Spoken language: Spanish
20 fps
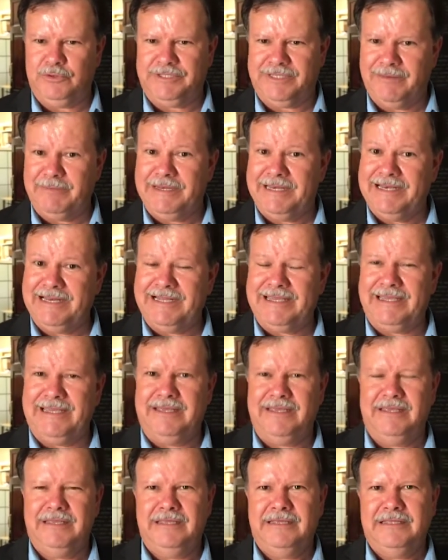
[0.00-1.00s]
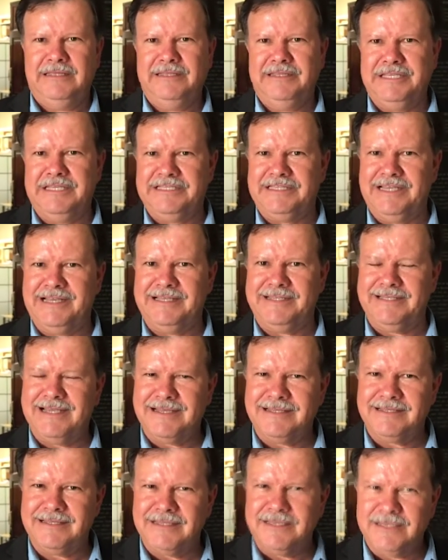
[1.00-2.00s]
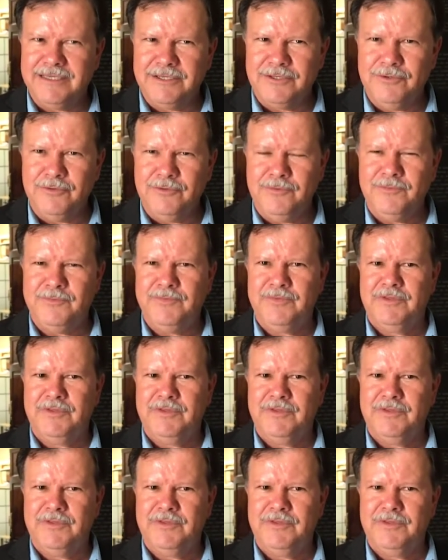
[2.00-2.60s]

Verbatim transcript: De tal manera que ni se les ha exigido,